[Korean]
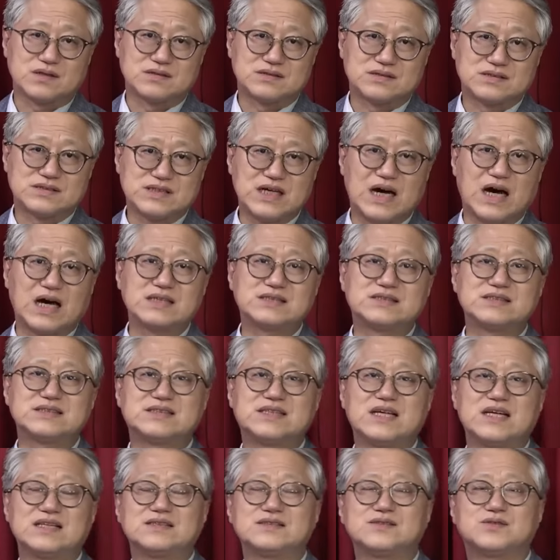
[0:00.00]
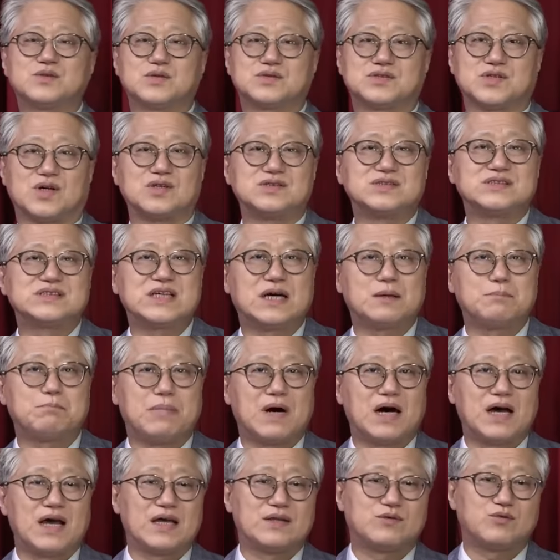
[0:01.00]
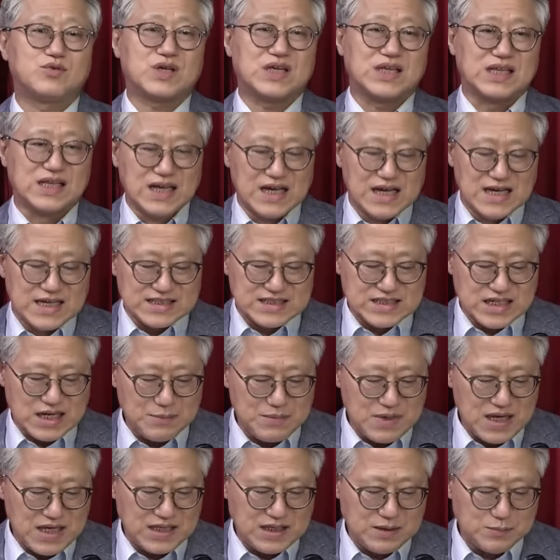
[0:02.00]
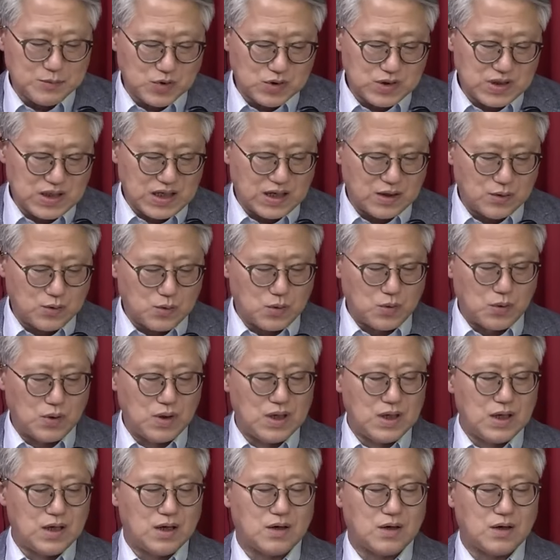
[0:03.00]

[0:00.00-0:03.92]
사드 때는 또 전자파에 튀긴 참회니 뭐니 하고